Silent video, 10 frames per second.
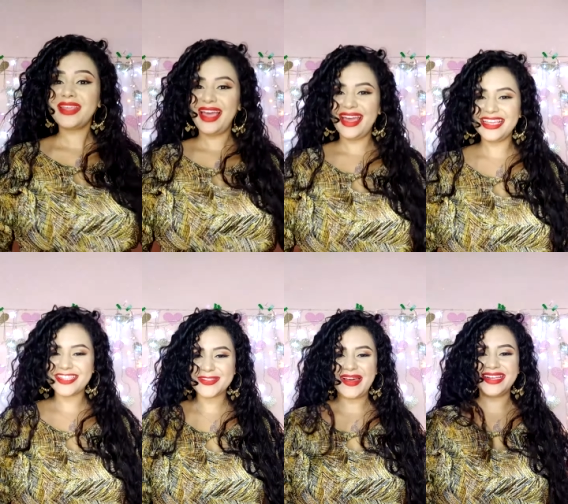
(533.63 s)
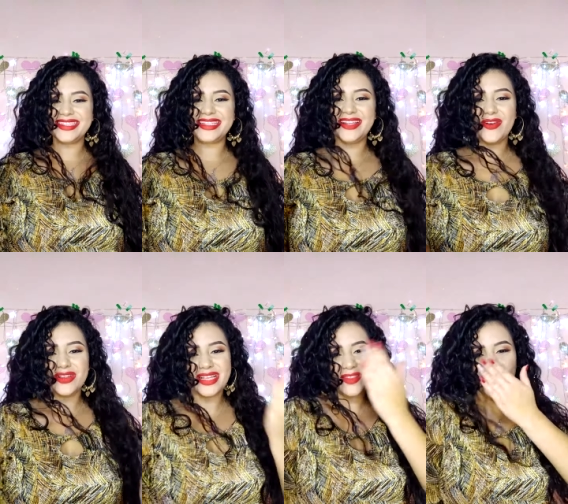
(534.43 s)
É isso, eu espero que vocês tenham
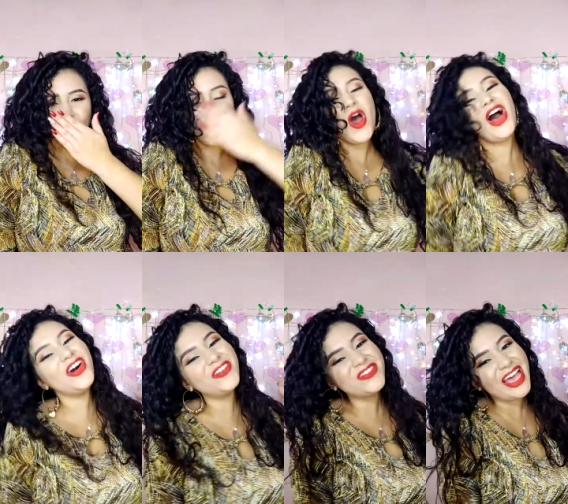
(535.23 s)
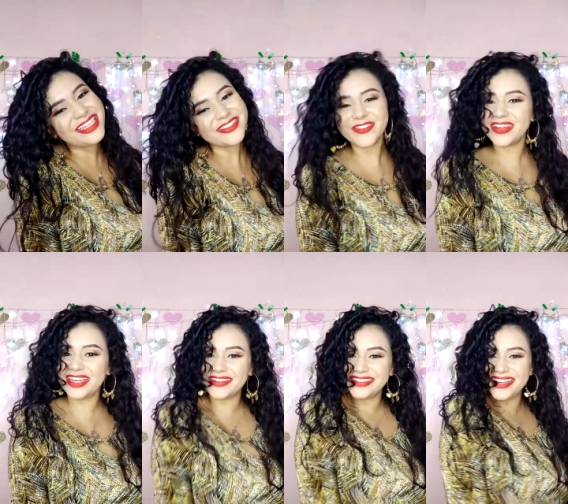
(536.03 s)
gostado. Um beijo, fica
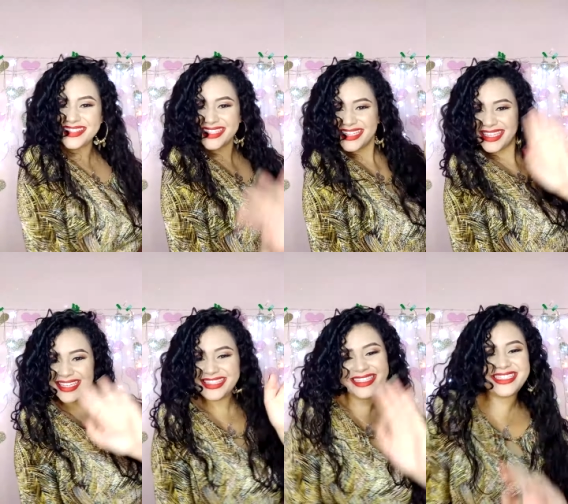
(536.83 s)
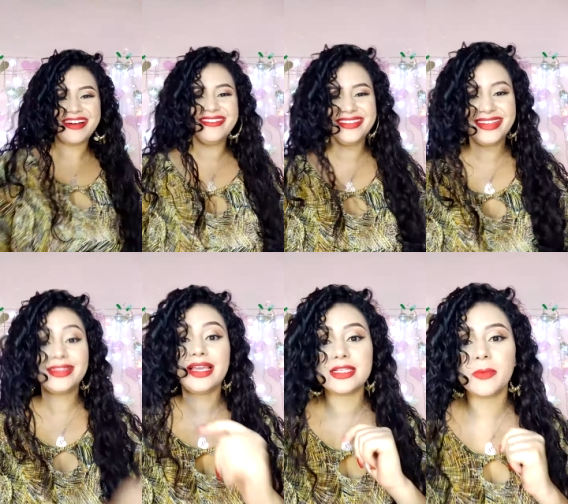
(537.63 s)
com Deus e tchau!
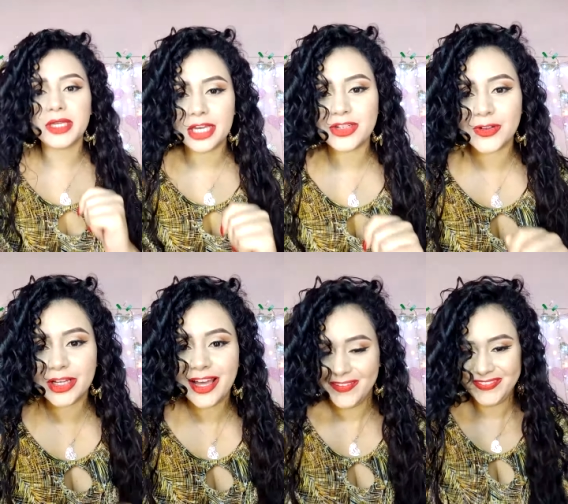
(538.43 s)
Tem essa maquiagem no canal.